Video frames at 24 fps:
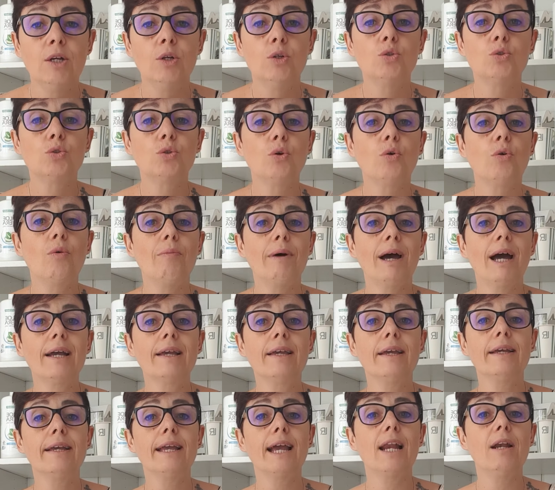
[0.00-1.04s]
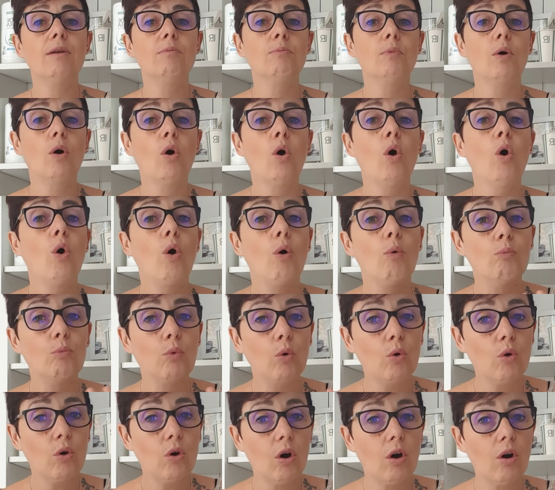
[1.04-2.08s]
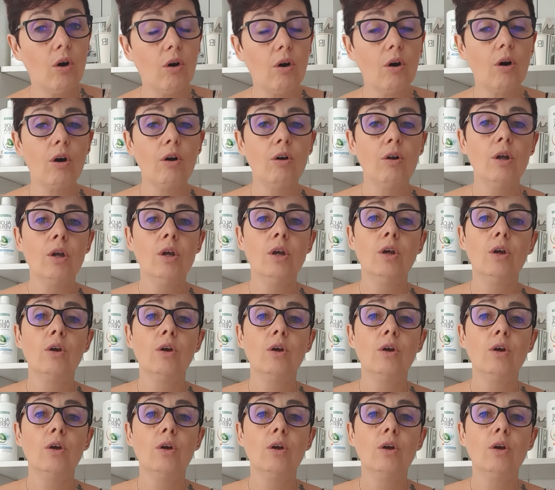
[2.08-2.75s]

Je remarque également mon corps.